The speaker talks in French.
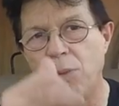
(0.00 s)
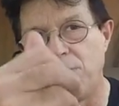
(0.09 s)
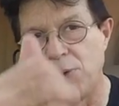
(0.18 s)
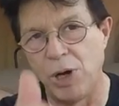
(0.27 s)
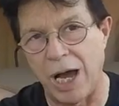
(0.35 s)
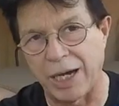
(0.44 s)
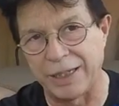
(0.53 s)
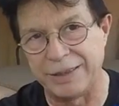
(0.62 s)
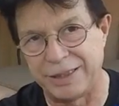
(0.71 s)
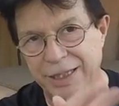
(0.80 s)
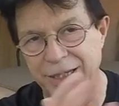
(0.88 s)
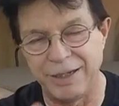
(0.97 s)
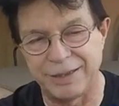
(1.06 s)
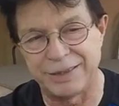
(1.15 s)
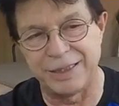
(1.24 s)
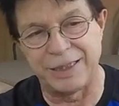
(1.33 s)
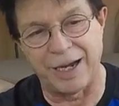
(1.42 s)
on peut l'arrêter,
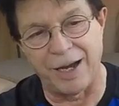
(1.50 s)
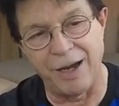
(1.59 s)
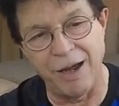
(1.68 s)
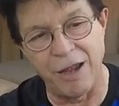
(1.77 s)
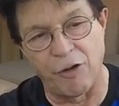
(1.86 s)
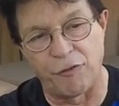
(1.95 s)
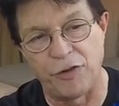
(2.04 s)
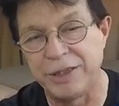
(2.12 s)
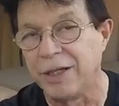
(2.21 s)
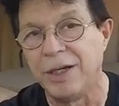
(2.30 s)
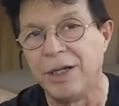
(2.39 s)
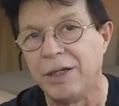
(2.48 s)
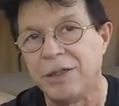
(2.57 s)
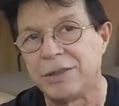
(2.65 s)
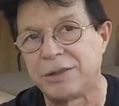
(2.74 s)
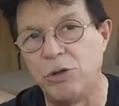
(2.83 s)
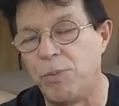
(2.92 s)
etc. Et en fait,
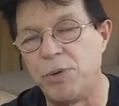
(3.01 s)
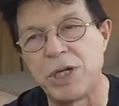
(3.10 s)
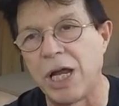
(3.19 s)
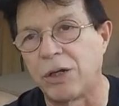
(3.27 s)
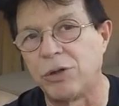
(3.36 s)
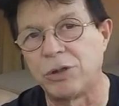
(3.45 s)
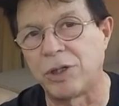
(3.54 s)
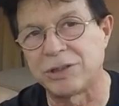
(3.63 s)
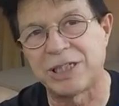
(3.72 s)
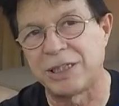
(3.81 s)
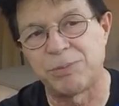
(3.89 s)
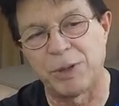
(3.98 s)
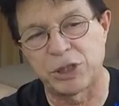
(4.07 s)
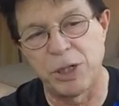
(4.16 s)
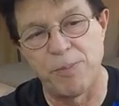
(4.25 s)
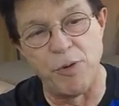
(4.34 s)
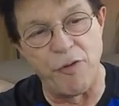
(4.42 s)
depuis quelques temps, ça ne
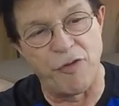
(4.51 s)
marchait plus.